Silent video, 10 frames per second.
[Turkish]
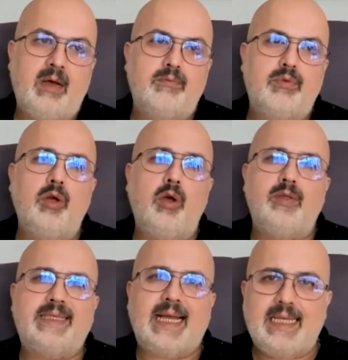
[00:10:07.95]
Bunu
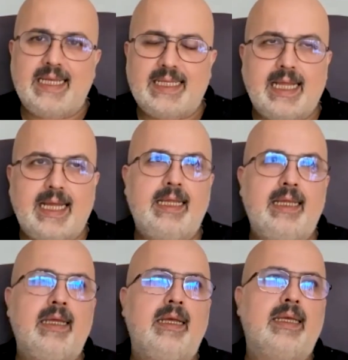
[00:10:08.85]
özellikle
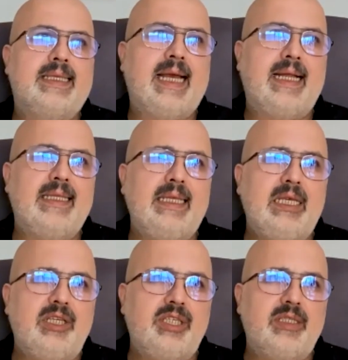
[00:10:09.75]
kendi
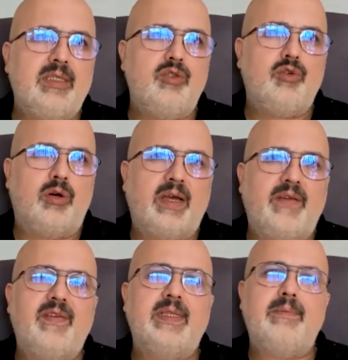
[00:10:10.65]
yaşadığı
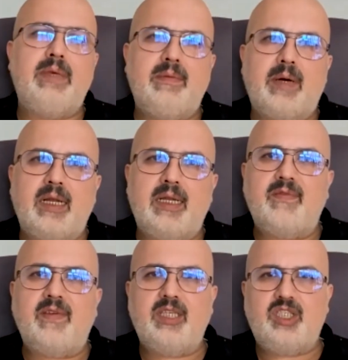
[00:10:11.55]
coğrafyada mimarlık
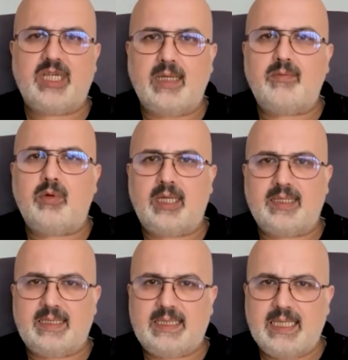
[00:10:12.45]
ve inşaat
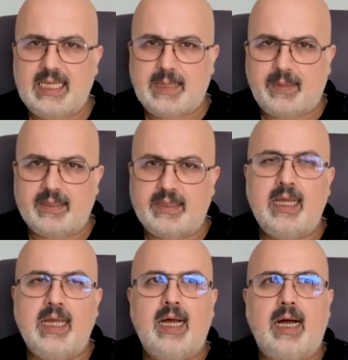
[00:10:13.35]
mühendisliği yapan
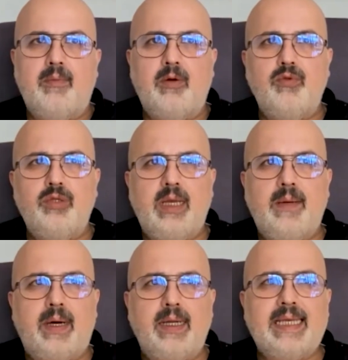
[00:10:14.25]
ama bunu
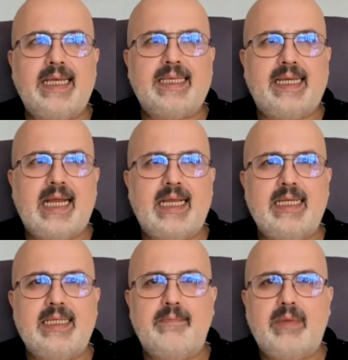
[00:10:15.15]
yaparken
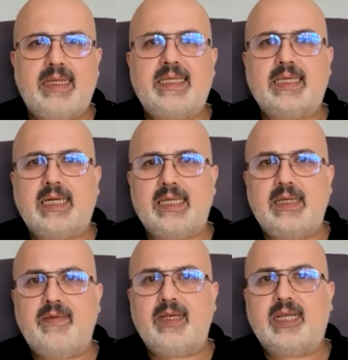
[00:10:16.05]
genellikle
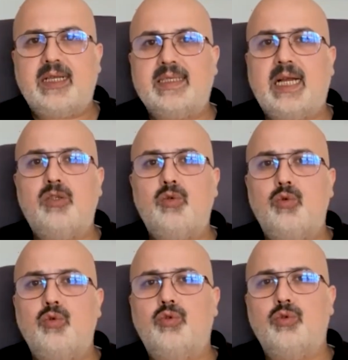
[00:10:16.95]
metrekare ve kazanç
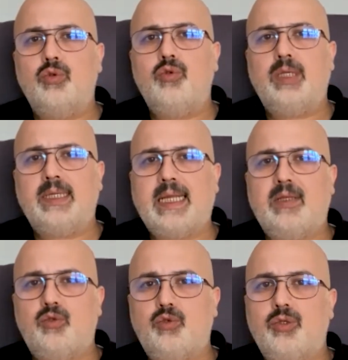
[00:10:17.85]
unsuru
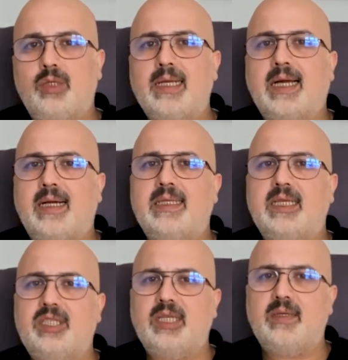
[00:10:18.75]
üzerinden düşünen
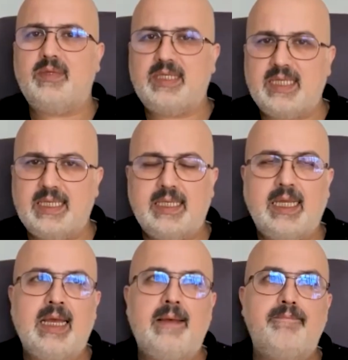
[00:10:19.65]
kardeşlerimizin
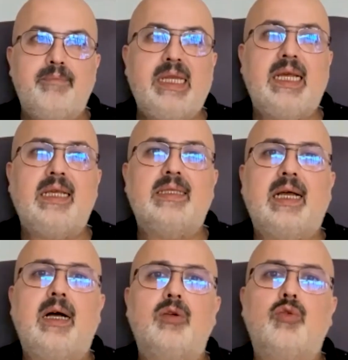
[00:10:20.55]
biraz
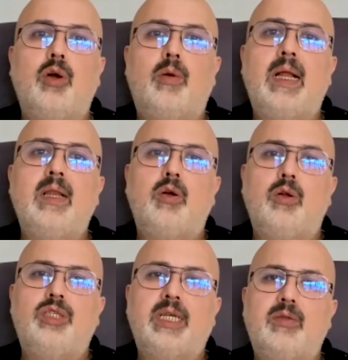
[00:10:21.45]
daha global
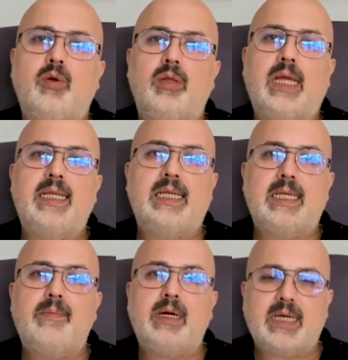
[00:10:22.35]
ölçekli
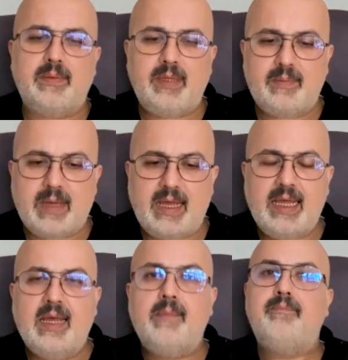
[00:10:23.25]
olaylara bakabilme,
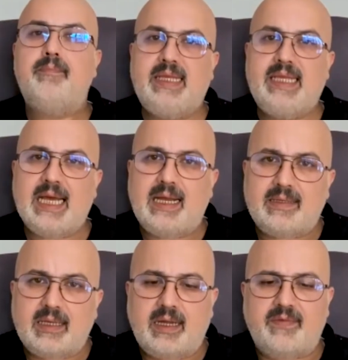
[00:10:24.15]
bir diğer
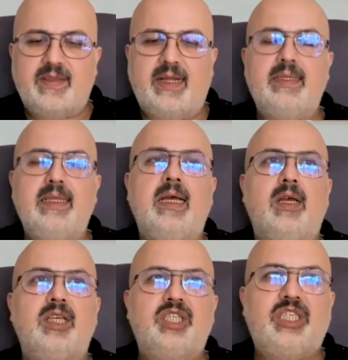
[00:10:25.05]
taraftan
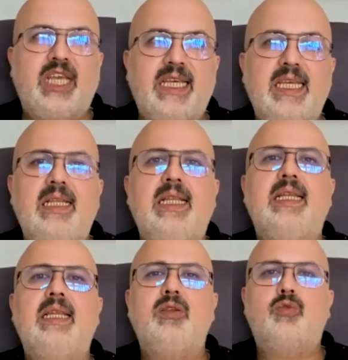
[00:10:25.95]

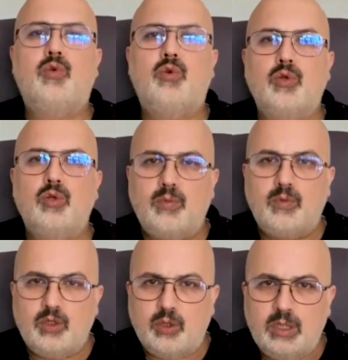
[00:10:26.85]
şehirlerin
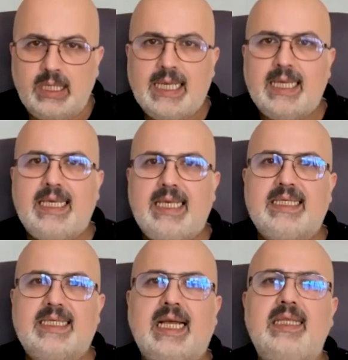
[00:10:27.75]
kurulumunun
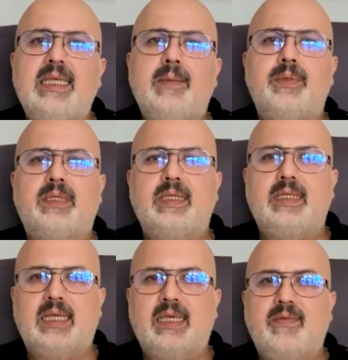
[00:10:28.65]
insan
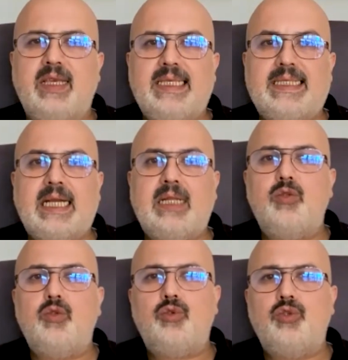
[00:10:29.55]
yapısındaki ve insan
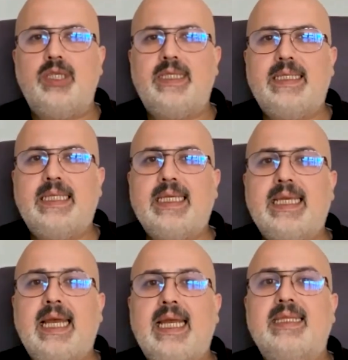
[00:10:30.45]
düşüncesindeki
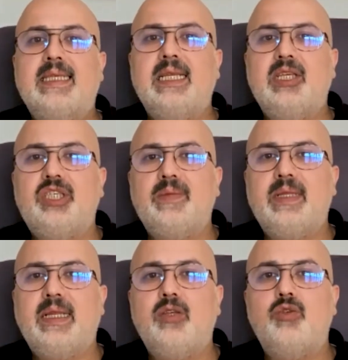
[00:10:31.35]

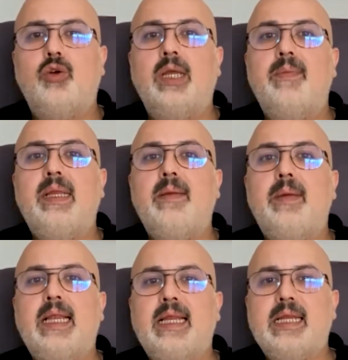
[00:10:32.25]
etkileşimlerini
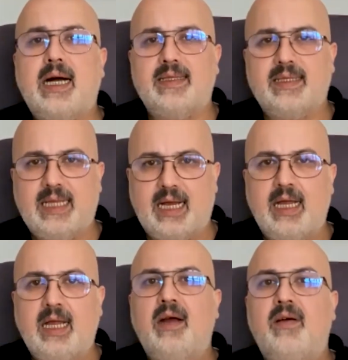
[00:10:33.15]
görebilmeleri adına
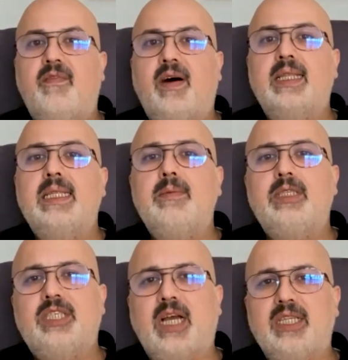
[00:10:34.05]
farklı bir
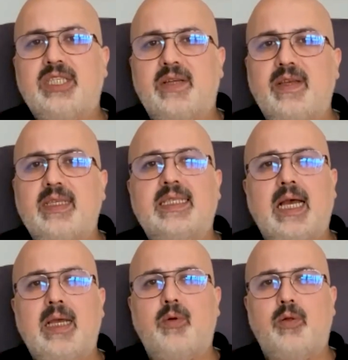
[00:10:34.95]
çerçeveye
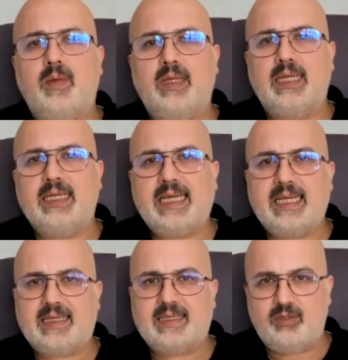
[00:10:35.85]
sahip olmaları
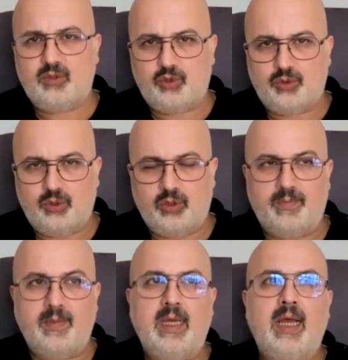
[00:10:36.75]
gerektiğini
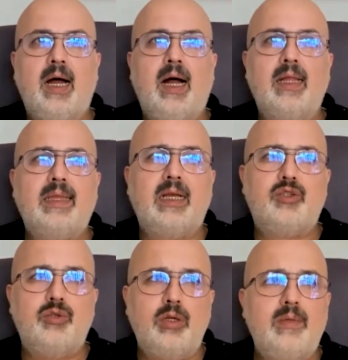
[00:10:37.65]
düşünüyorum. Hatta
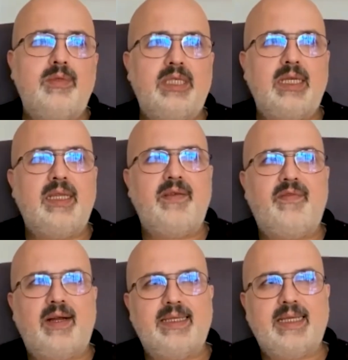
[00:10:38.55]
şöyle bir şey de
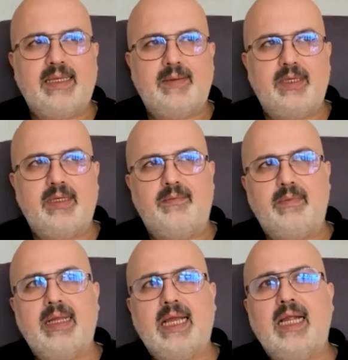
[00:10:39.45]
ifade edebilirim.
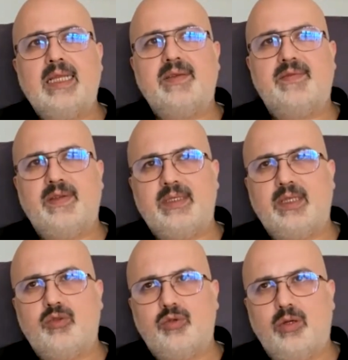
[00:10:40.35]
Ben her
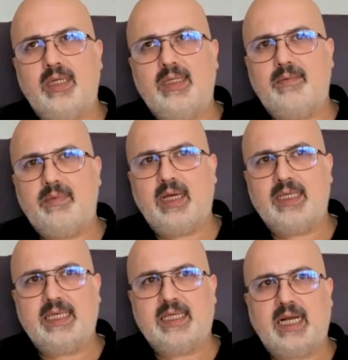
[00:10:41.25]
seferinde söylediğim bir
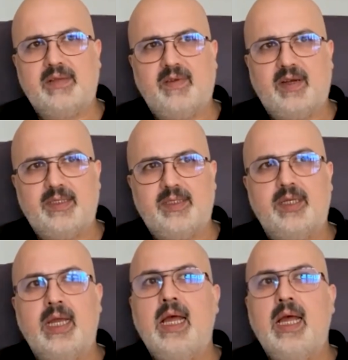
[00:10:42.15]
hakikat vardır.